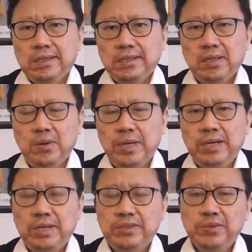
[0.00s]
各位
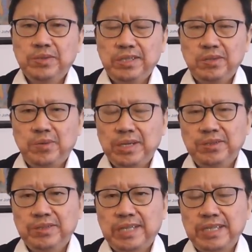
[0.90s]
观众、听众、网
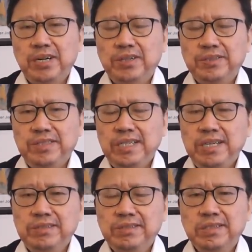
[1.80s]
友，大家好！今
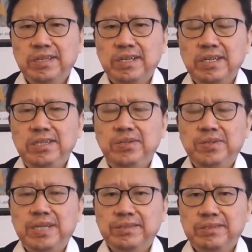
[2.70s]
天是二零一九
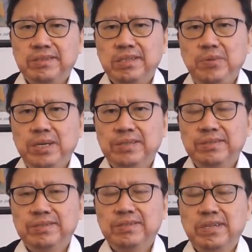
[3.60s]
年十一月
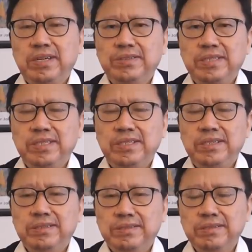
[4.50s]
十四号，星
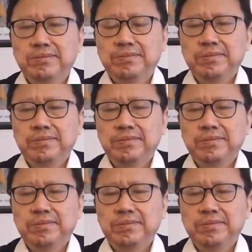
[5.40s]
期四。